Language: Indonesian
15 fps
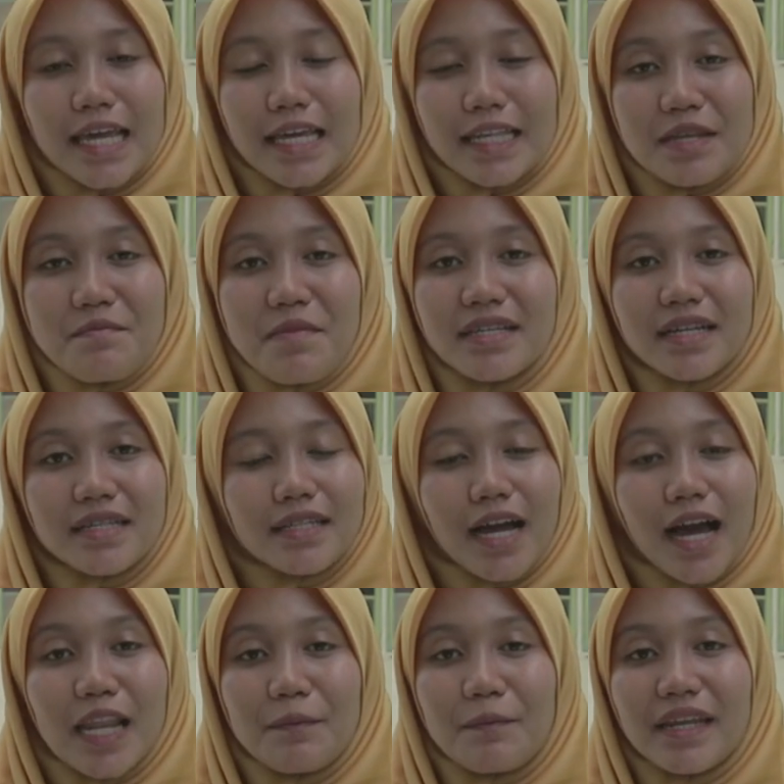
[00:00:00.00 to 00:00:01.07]
ini banyak
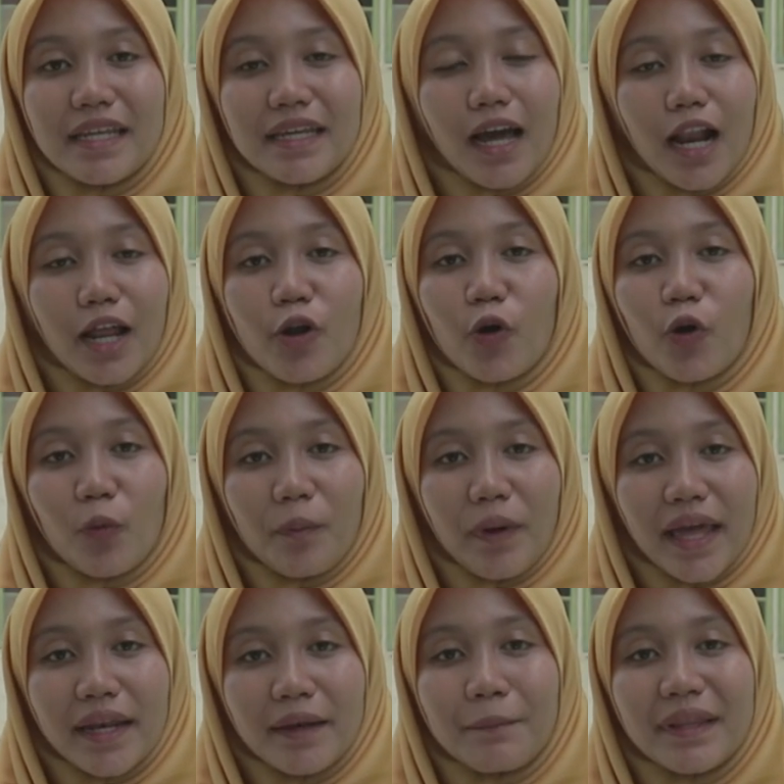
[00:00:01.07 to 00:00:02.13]
sekali peninggalan
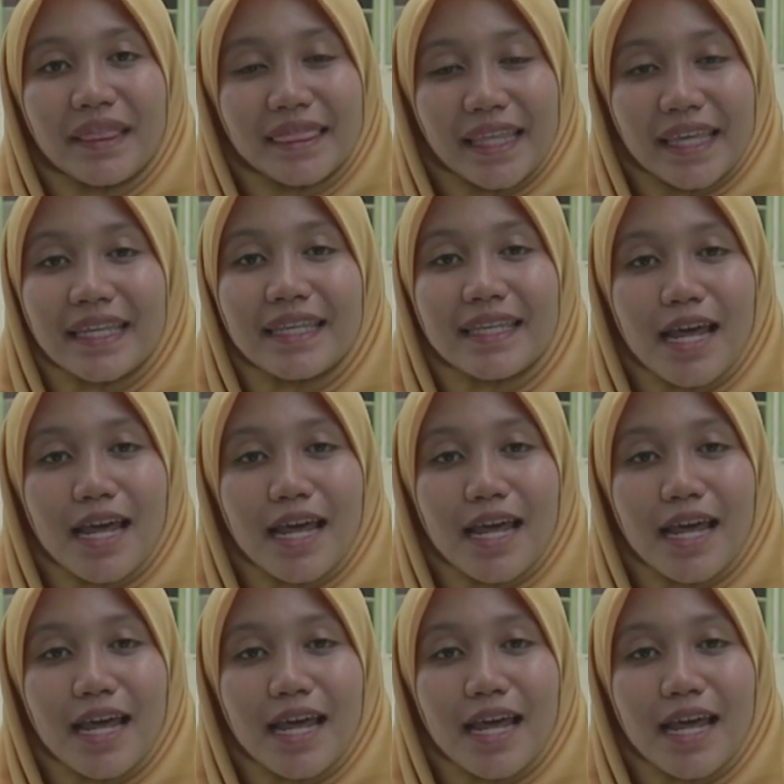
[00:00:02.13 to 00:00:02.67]
dokumen penting